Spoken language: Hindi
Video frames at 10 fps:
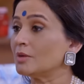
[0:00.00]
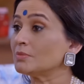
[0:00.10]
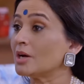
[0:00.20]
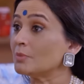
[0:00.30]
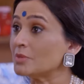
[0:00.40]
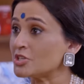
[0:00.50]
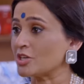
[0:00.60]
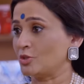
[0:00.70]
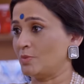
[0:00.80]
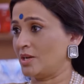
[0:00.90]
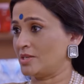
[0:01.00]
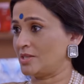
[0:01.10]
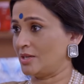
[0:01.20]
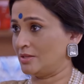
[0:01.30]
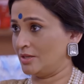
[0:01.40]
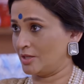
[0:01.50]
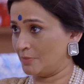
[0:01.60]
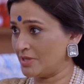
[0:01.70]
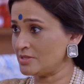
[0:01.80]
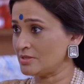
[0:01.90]
हम हमेशा तुम्हारा साथ देंगे
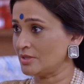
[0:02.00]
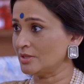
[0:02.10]
बस